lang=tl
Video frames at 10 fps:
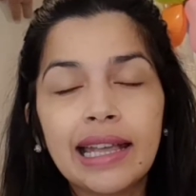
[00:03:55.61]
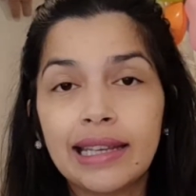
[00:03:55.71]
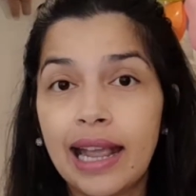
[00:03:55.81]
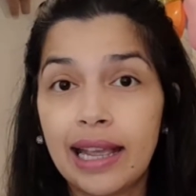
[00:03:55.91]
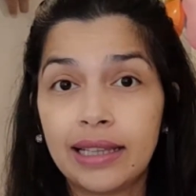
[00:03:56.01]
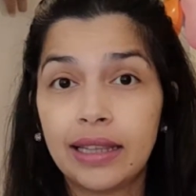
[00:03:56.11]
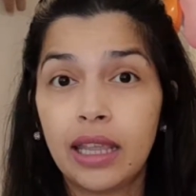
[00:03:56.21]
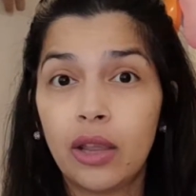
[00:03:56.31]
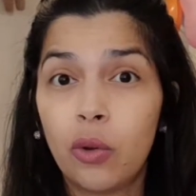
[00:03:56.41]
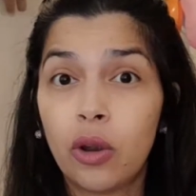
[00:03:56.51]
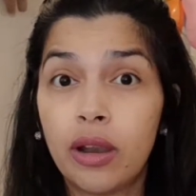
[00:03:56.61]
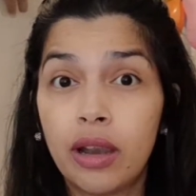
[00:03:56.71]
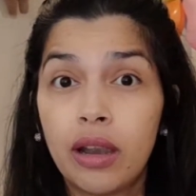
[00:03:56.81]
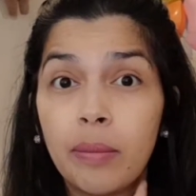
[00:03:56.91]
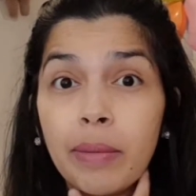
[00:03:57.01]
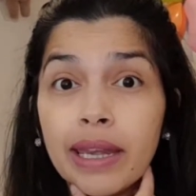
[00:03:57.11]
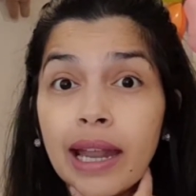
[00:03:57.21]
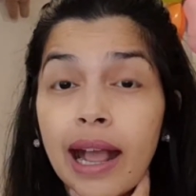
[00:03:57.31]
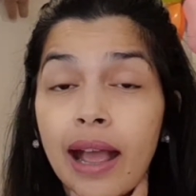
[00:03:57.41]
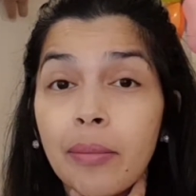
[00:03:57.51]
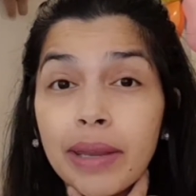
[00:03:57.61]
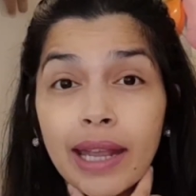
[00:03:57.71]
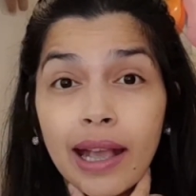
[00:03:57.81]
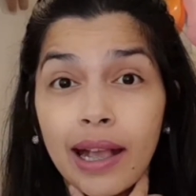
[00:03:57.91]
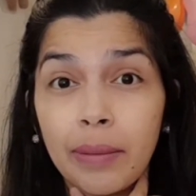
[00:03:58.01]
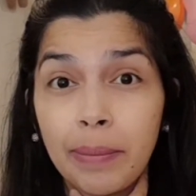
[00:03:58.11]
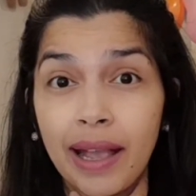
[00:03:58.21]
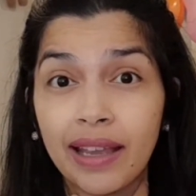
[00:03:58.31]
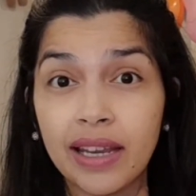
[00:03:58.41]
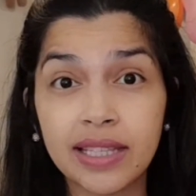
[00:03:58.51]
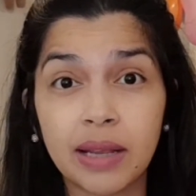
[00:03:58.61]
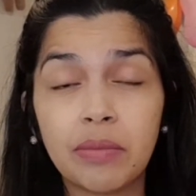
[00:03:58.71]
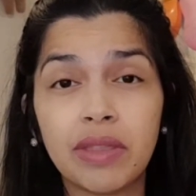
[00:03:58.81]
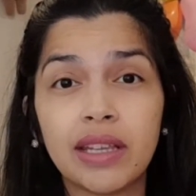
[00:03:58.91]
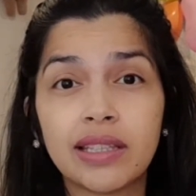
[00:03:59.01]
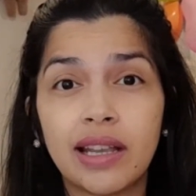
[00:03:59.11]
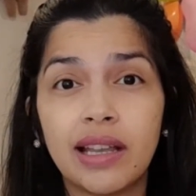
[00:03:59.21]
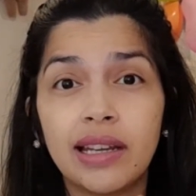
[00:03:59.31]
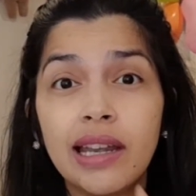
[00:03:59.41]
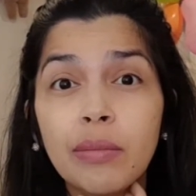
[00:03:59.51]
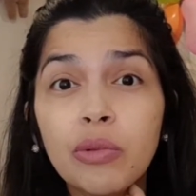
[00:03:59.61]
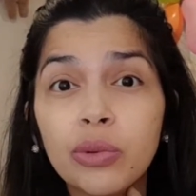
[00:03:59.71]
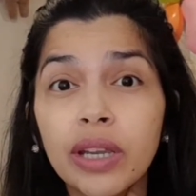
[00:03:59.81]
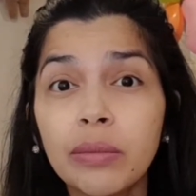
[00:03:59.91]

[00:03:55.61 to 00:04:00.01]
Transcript: ng kate, or may, nang, may nakakapakan na something sa lalamunan